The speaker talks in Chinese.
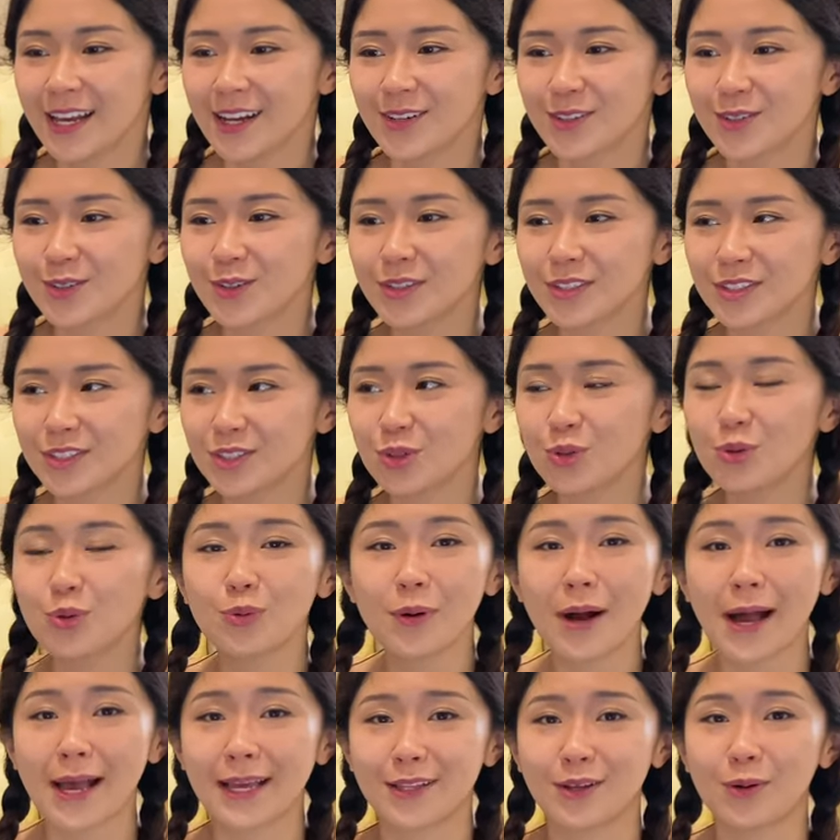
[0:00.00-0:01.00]
如果是户
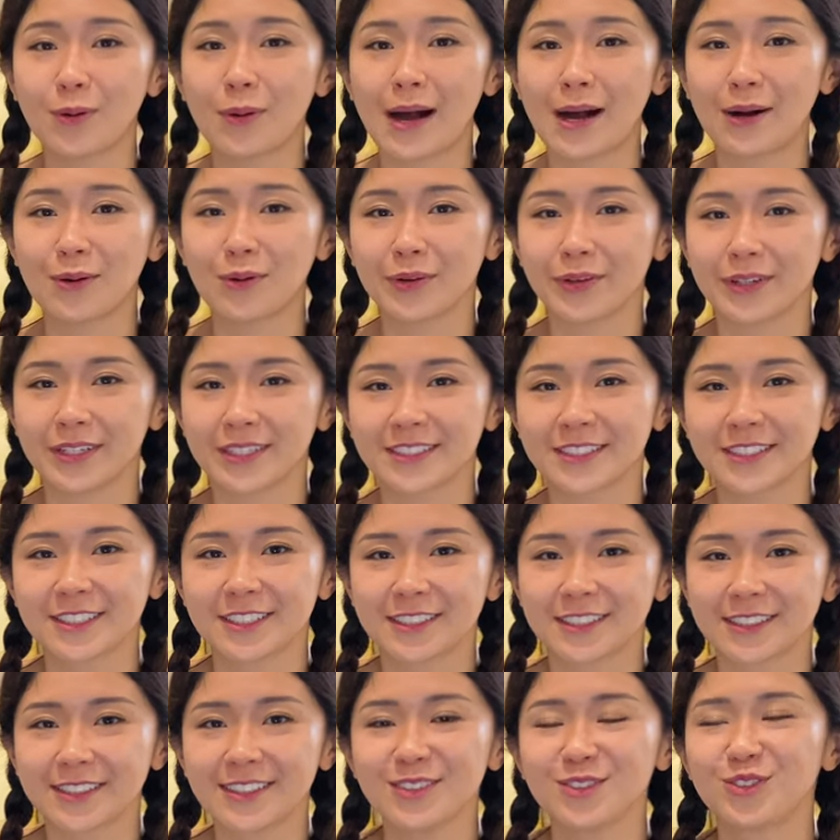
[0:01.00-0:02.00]
外的话，我有一
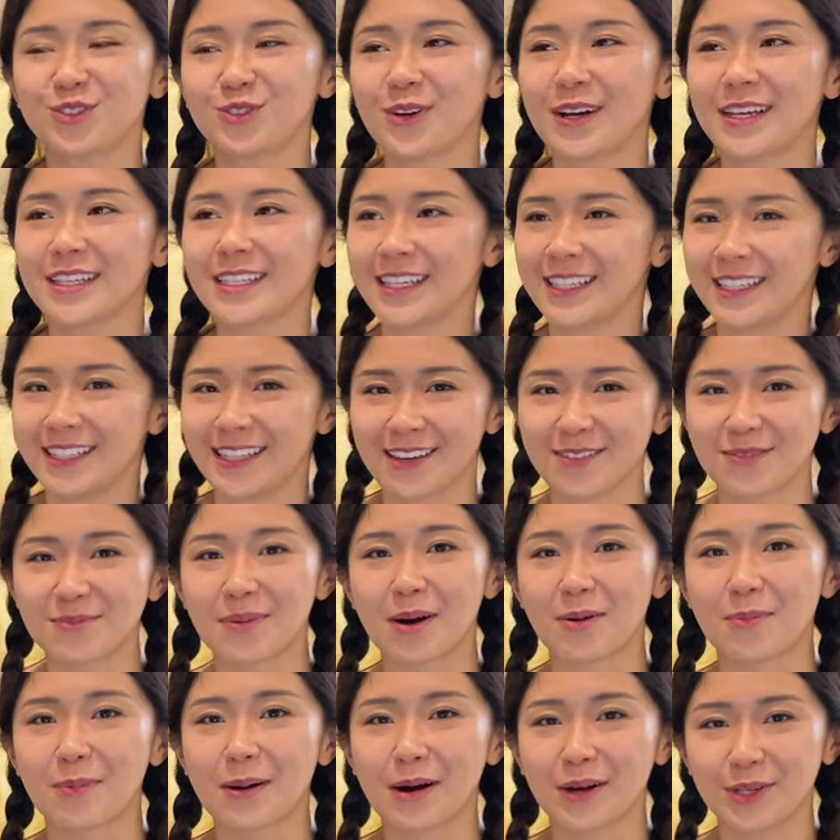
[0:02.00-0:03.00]
个更专业一点
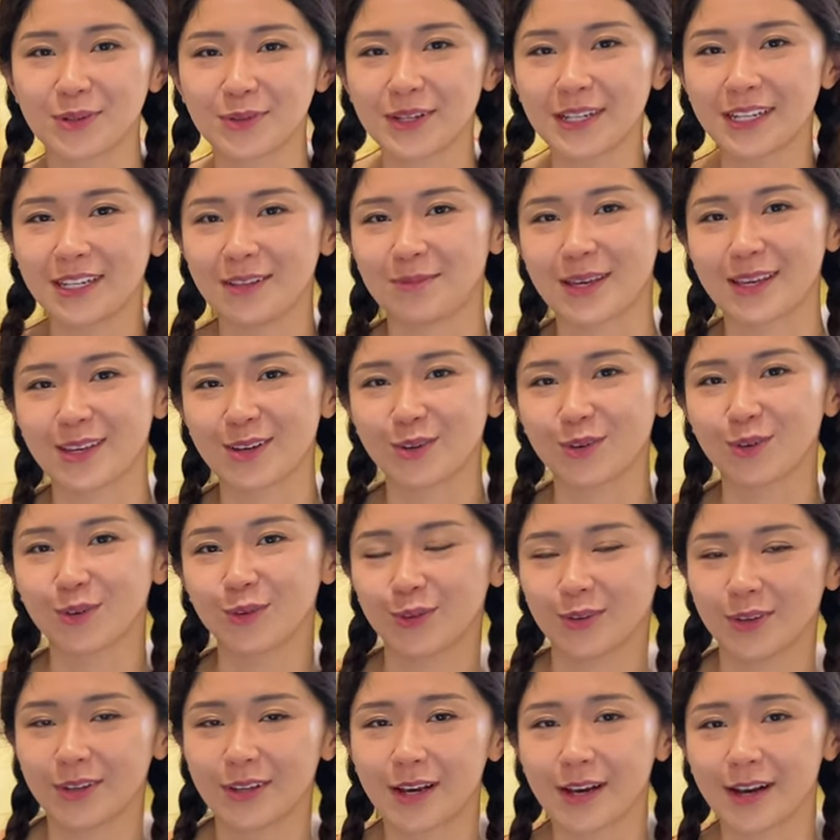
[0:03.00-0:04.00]
包包，因为里面有
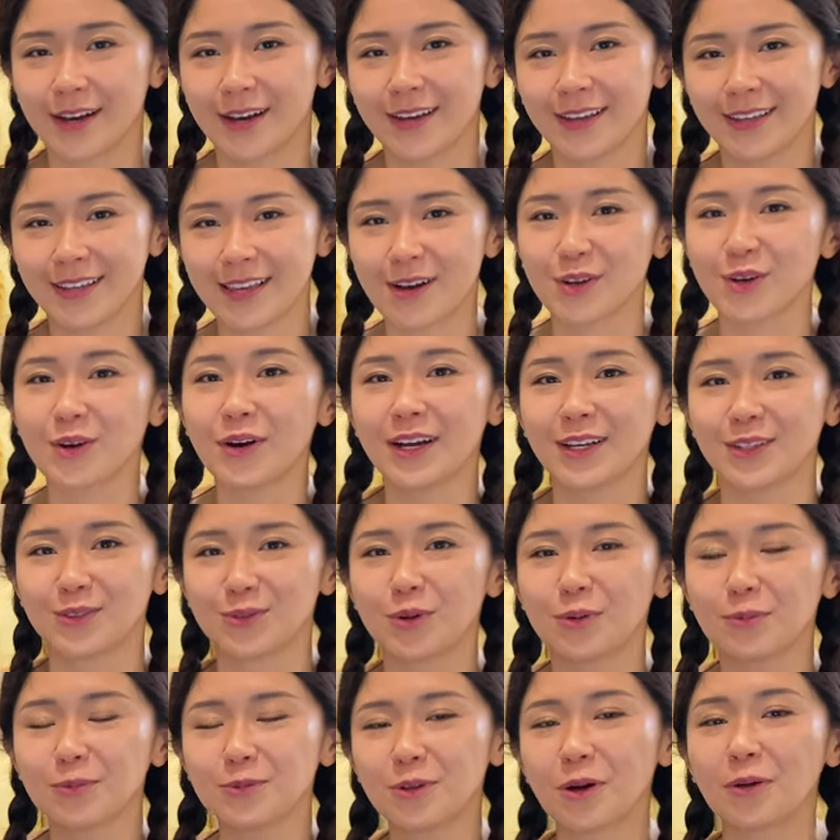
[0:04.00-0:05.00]
呃要有很
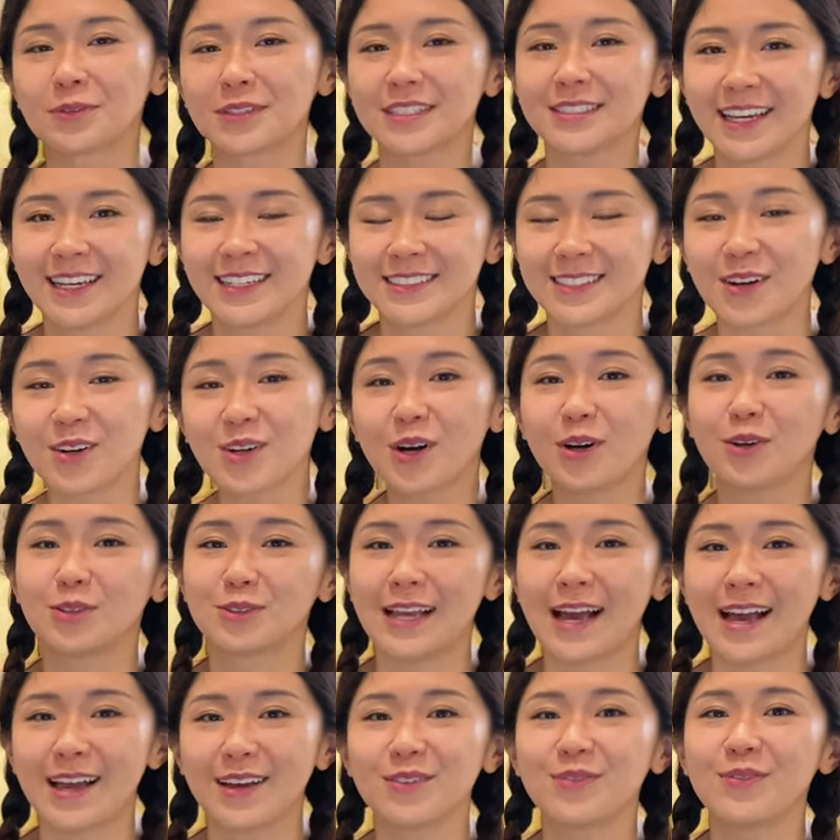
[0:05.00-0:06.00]
多不同的小口
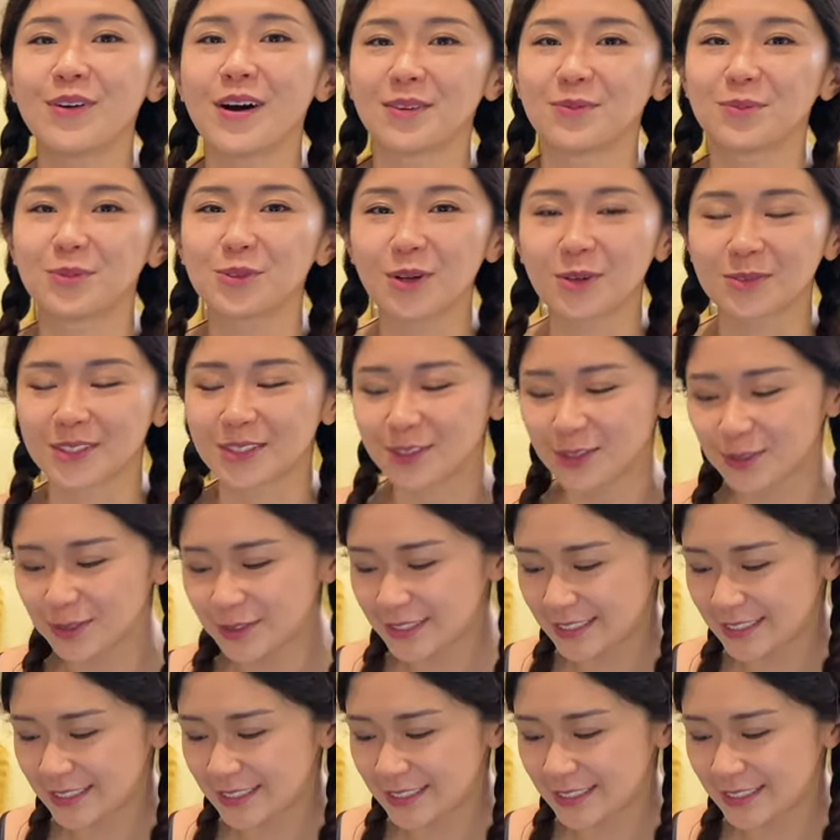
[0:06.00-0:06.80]
袋放不同的东